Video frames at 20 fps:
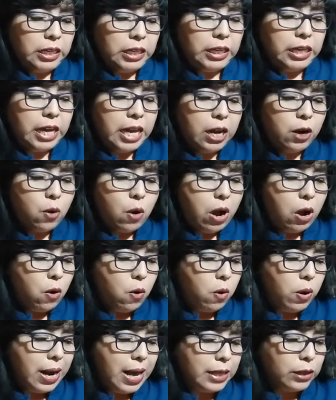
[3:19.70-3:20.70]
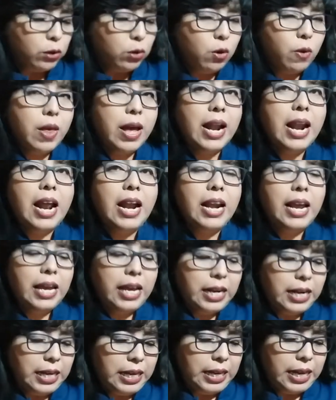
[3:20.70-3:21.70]
Quiero ahora toda la
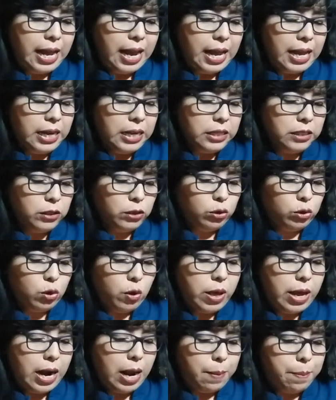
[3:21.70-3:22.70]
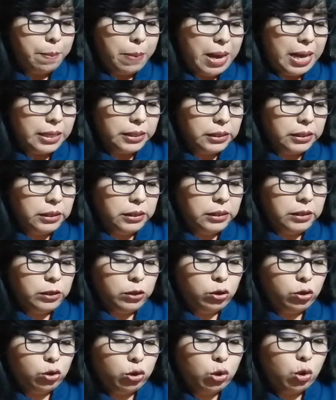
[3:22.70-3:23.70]
alegría, toda la paz,
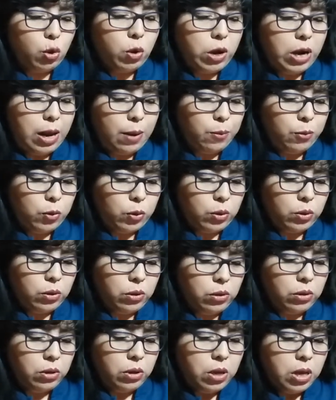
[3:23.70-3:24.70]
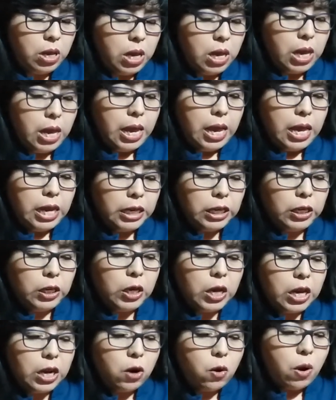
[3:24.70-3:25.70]
todo el amor.
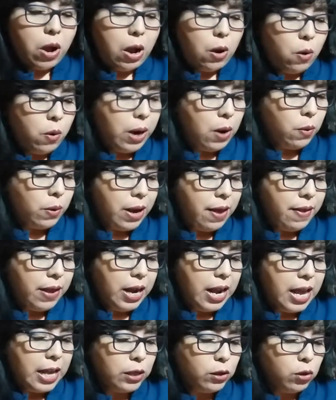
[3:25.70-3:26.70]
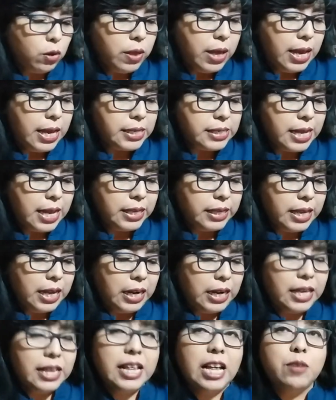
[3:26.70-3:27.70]
Quiero ahora un adelanto de esa
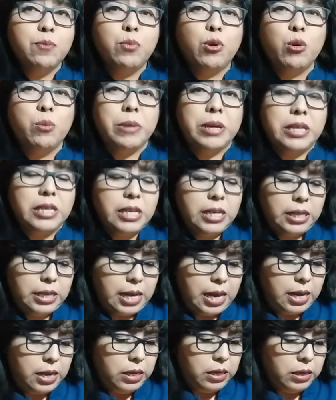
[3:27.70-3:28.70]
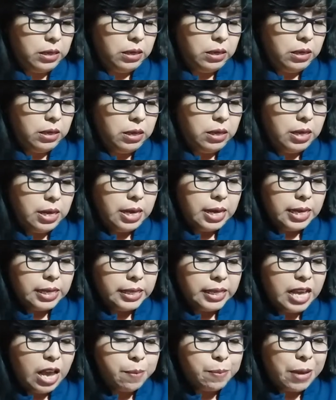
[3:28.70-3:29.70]
eternidad prometida.
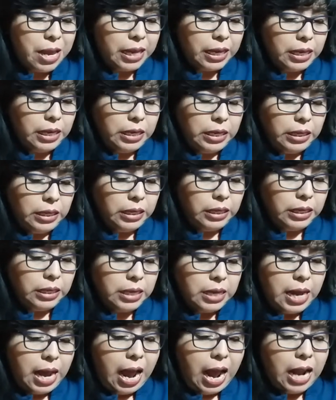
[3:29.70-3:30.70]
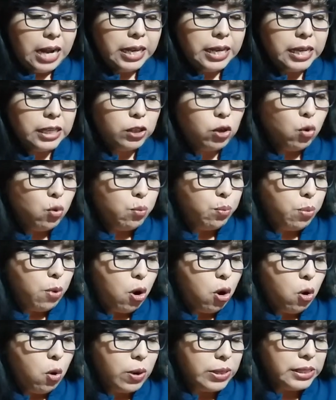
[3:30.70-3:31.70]
Dame aquí, aliento un
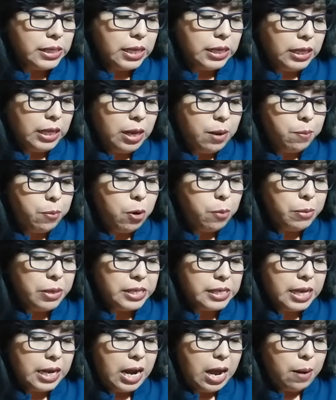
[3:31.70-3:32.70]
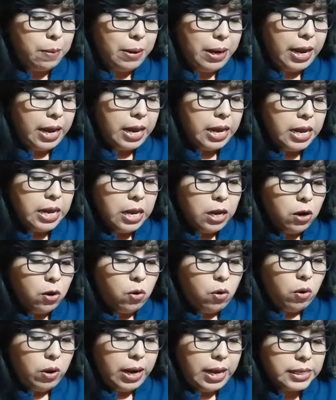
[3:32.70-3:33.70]
poco este tiempo miserable
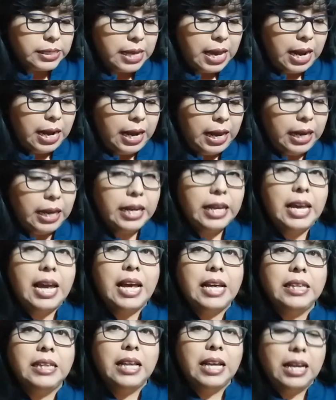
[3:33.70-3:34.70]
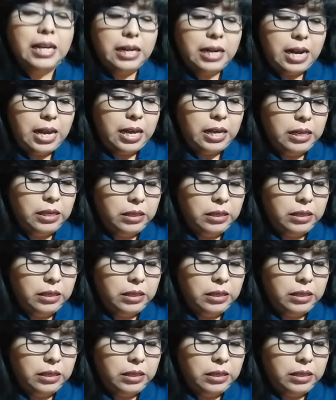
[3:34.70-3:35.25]
con esa alegría eterna.